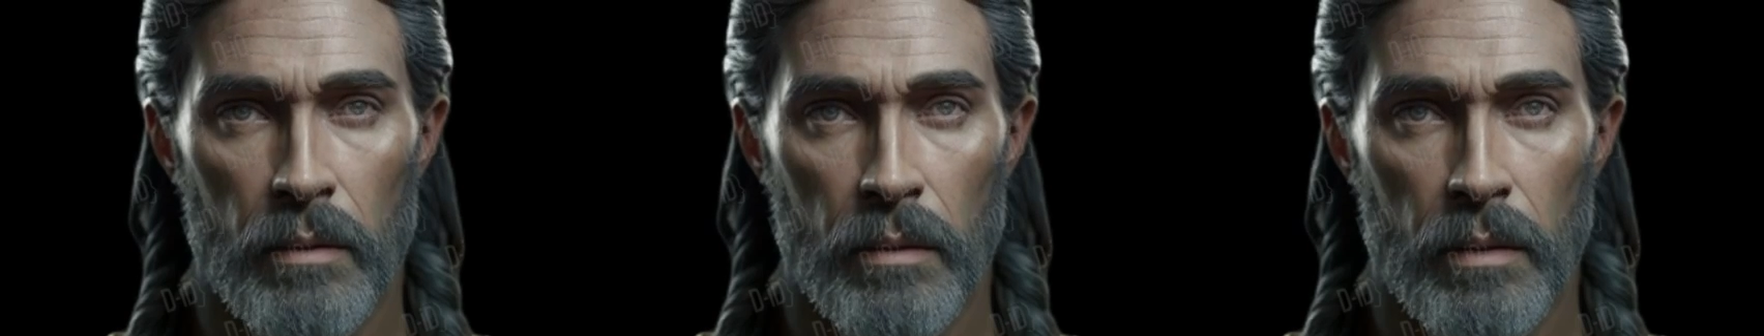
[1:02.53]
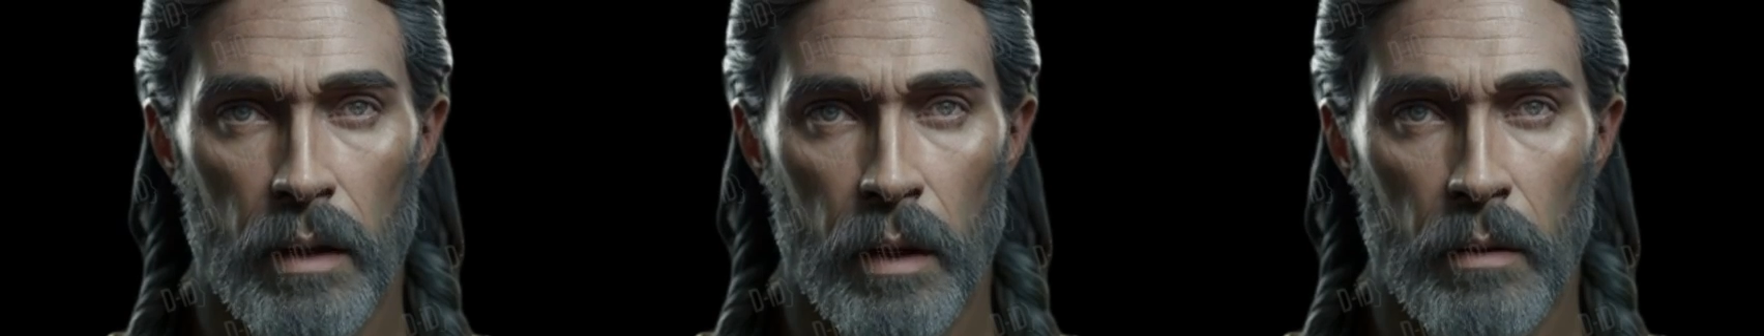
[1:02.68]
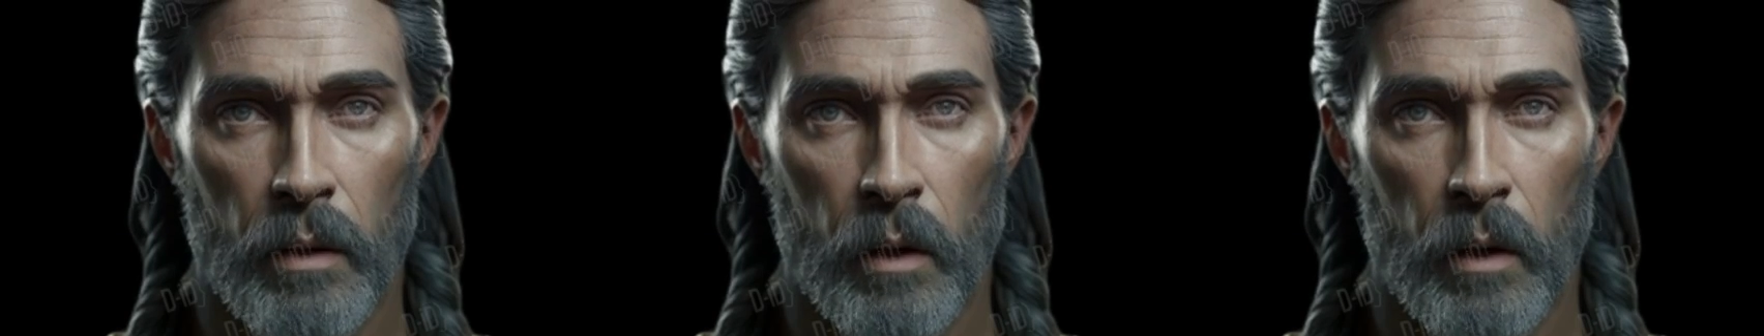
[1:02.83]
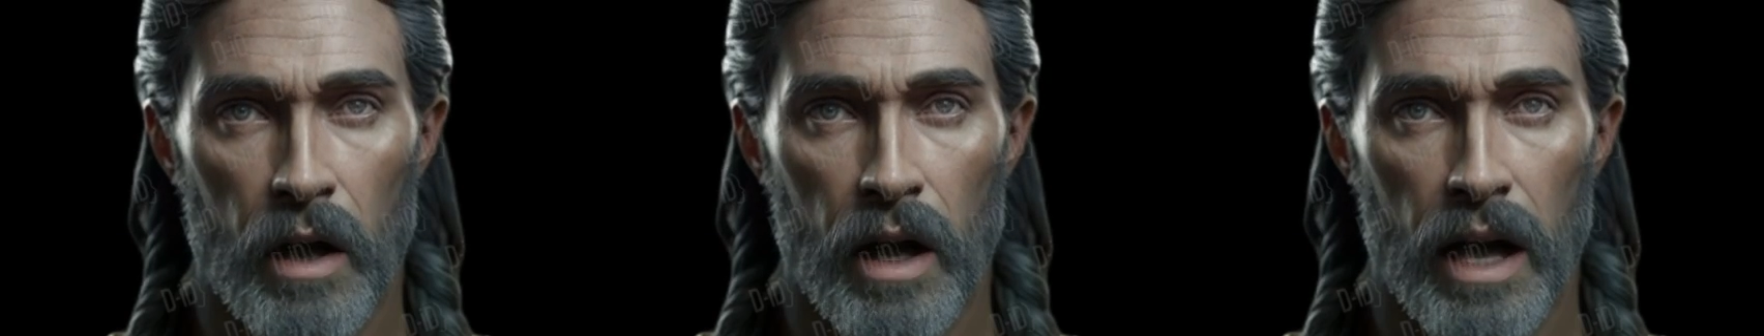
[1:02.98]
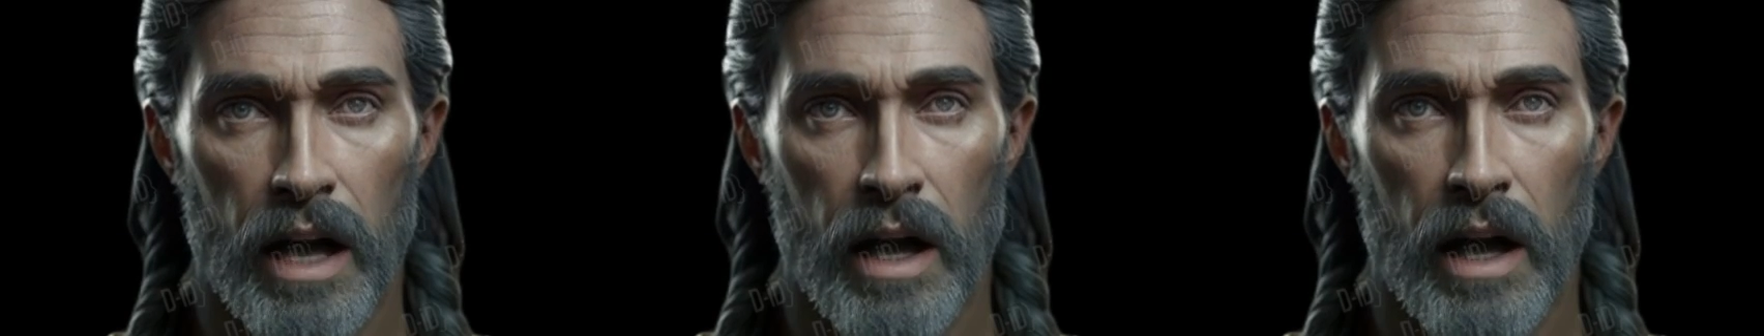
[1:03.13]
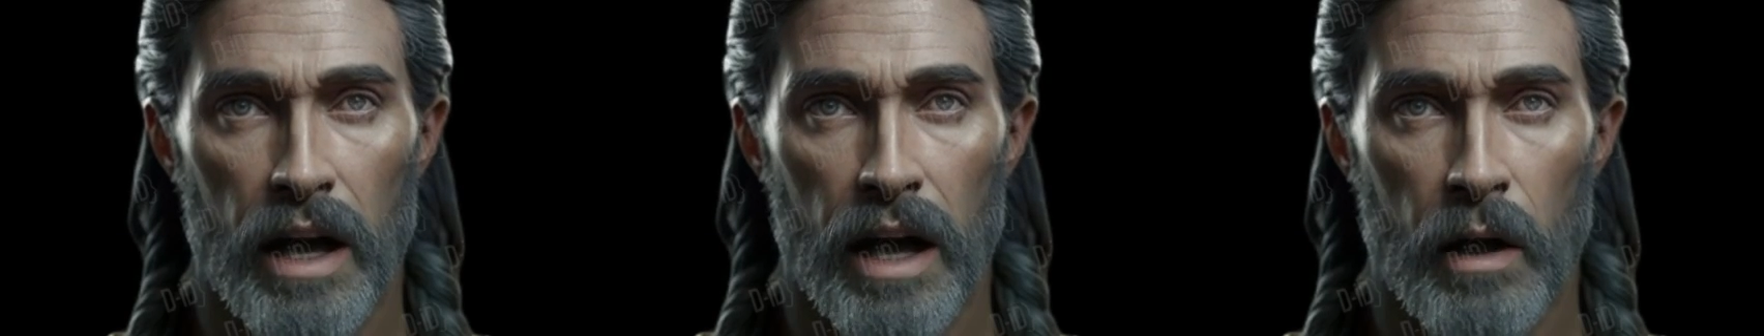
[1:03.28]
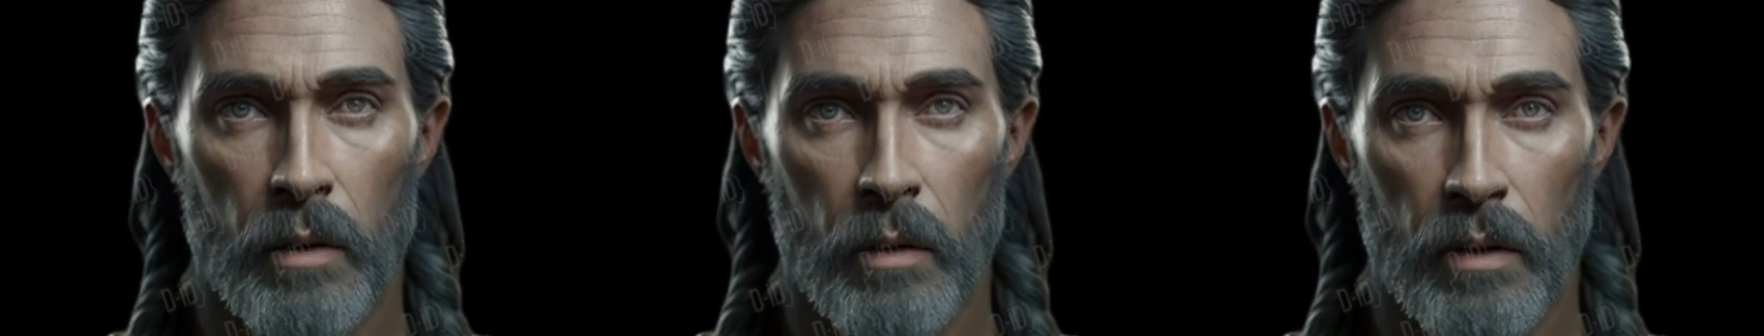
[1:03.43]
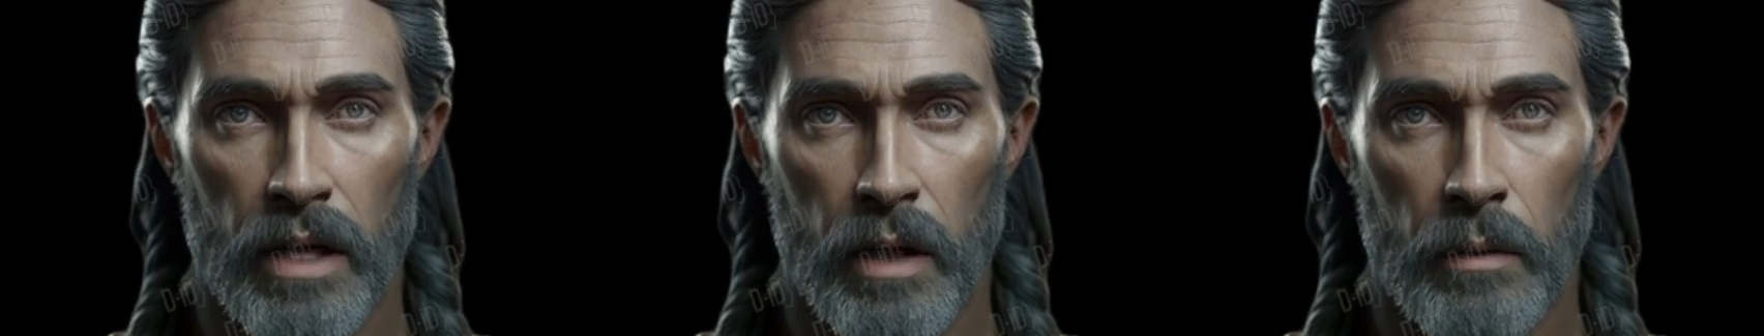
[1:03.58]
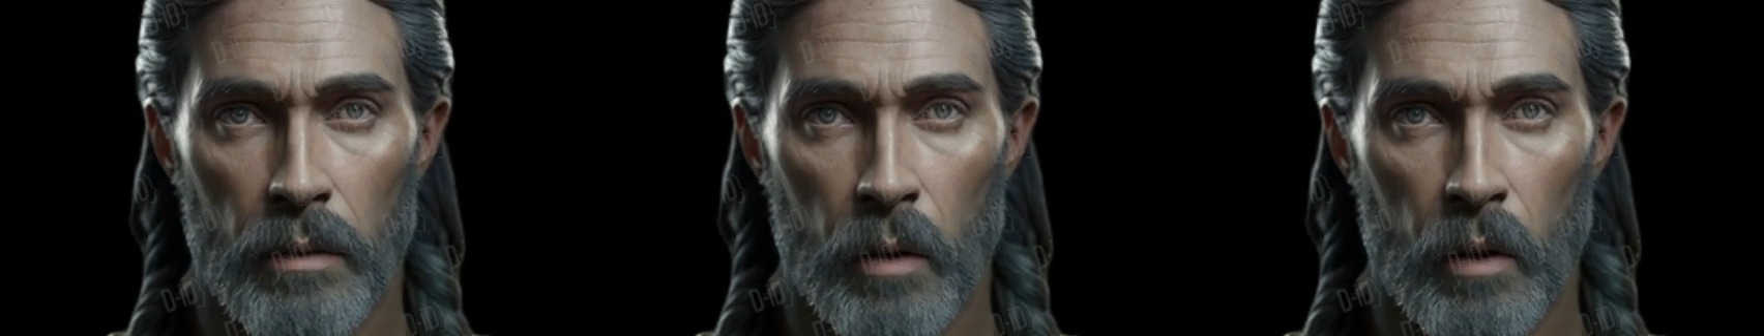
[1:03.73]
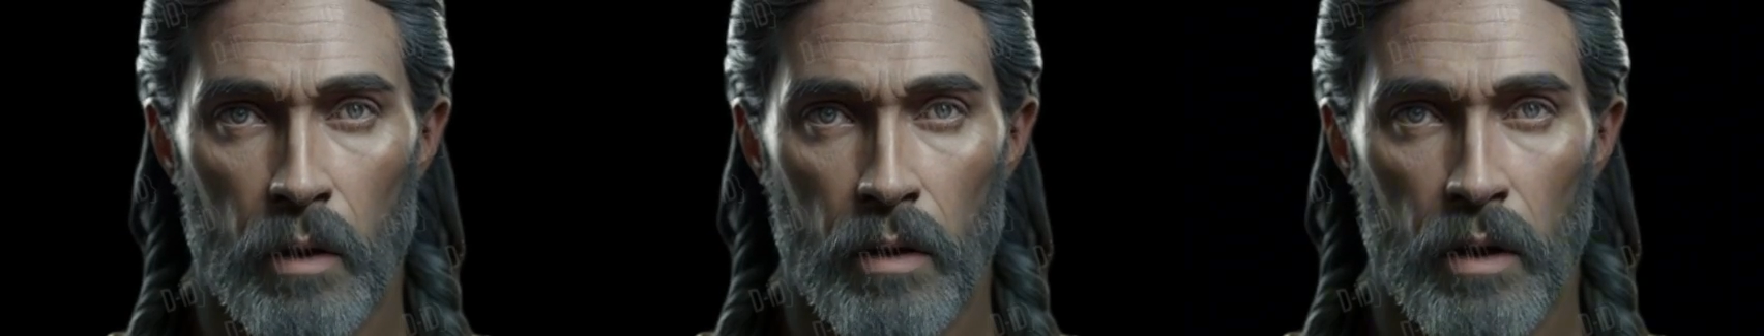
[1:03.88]
Mia moglie
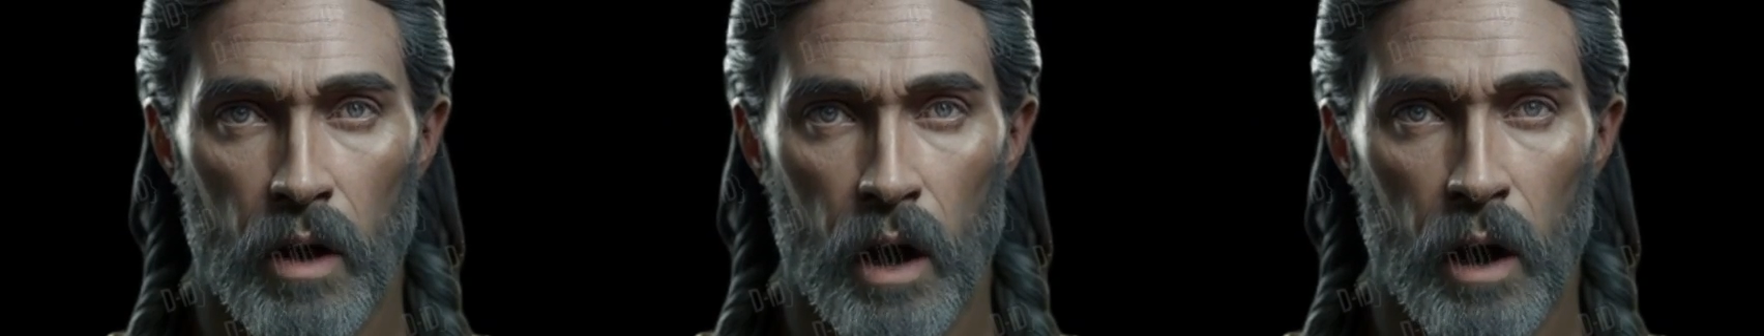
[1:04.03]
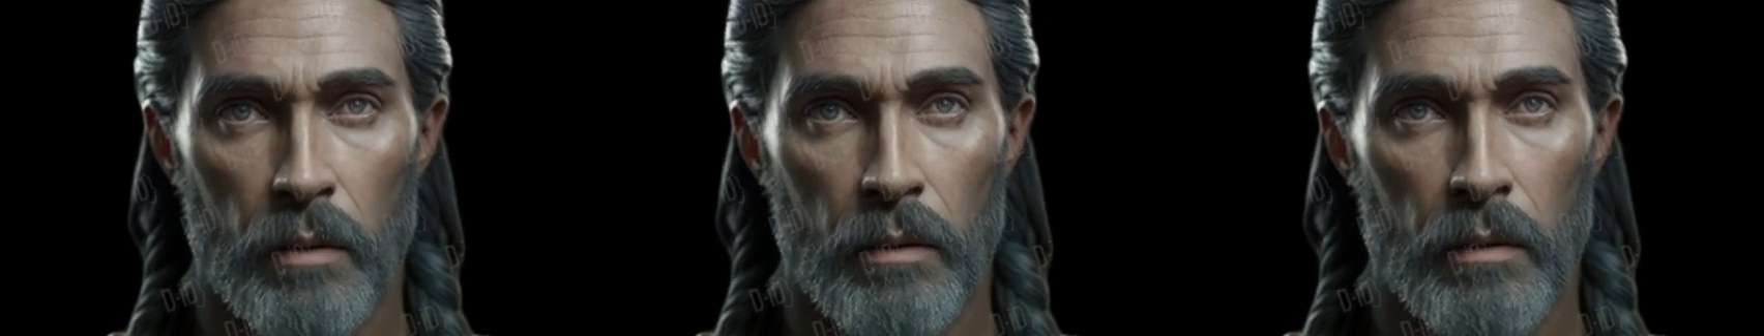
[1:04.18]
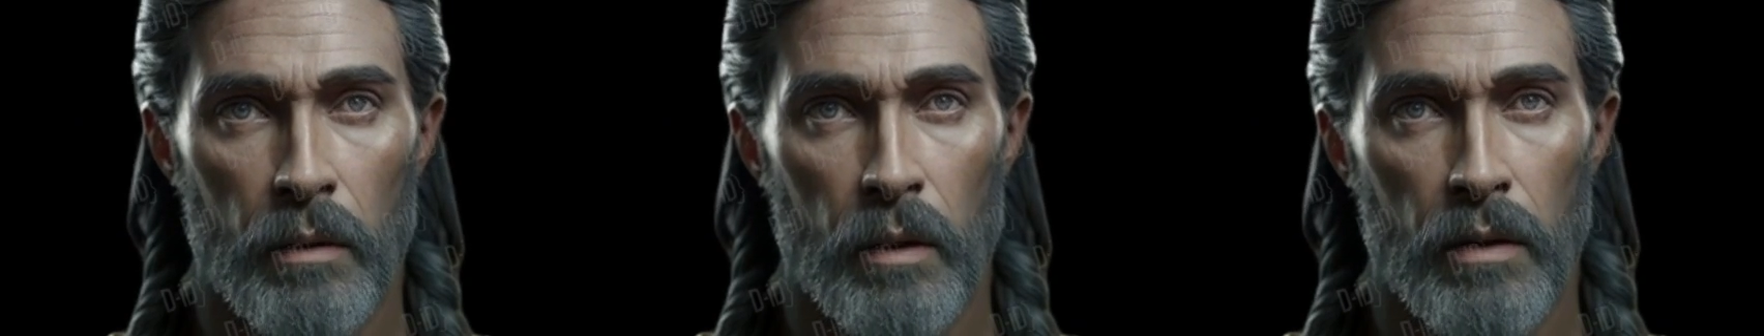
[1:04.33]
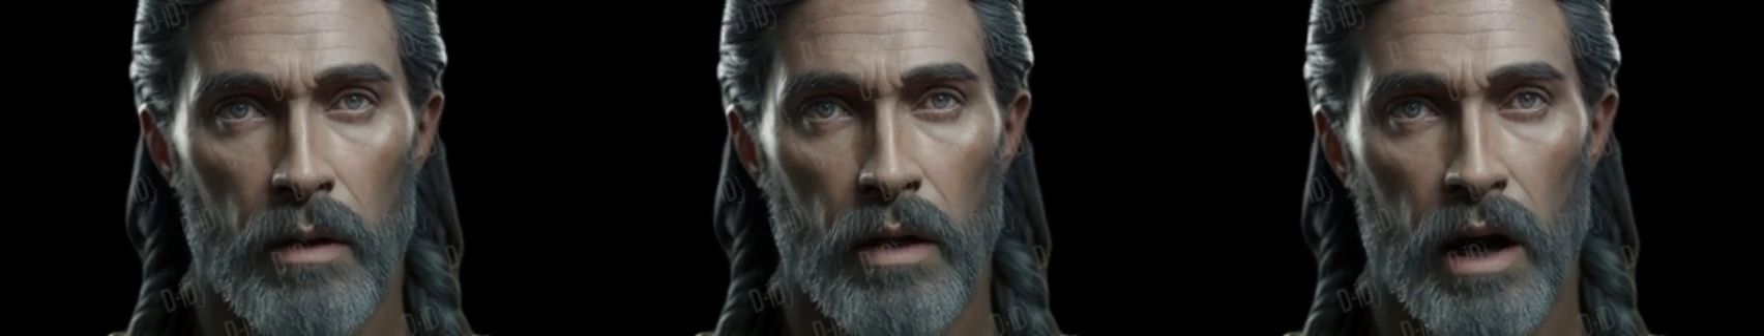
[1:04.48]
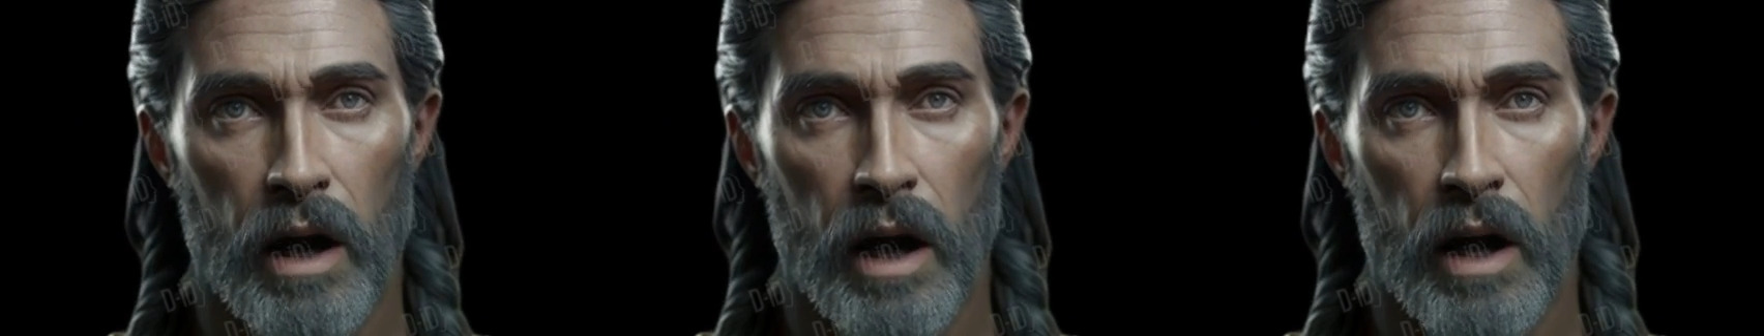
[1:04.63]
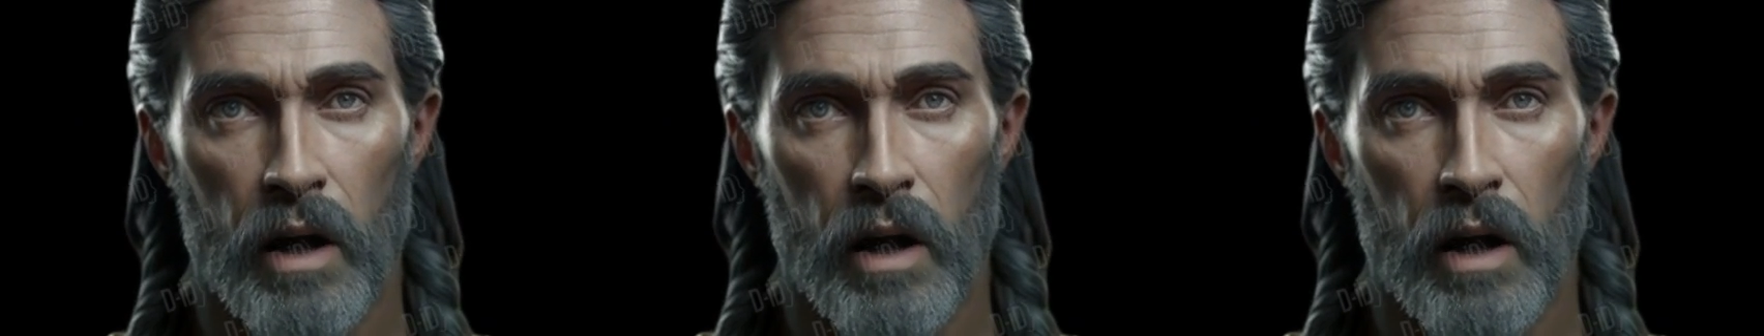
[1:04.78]
Creusa, purtroppo,